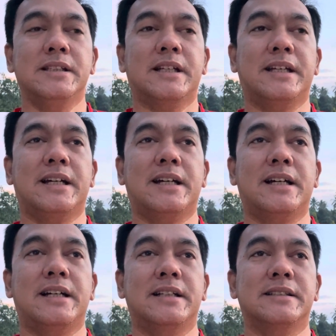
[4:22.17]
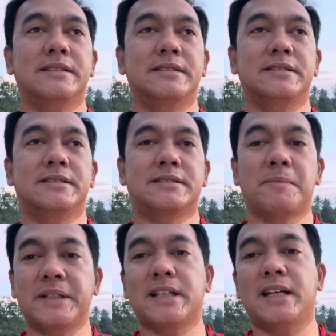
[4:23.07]
Kaya no,
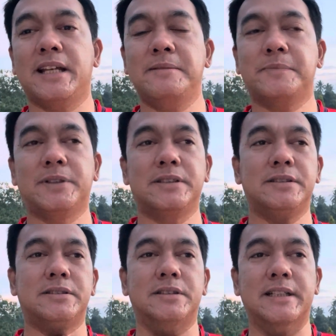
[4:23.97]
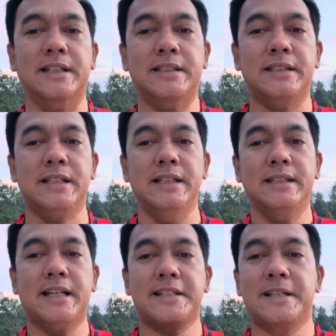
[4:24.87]
samantalahin po no, hanggang
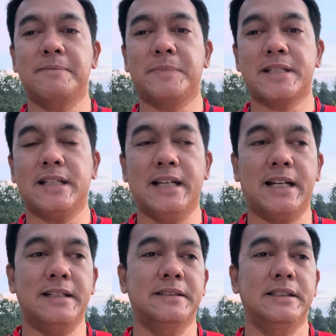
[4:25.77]
nandyan pa sila,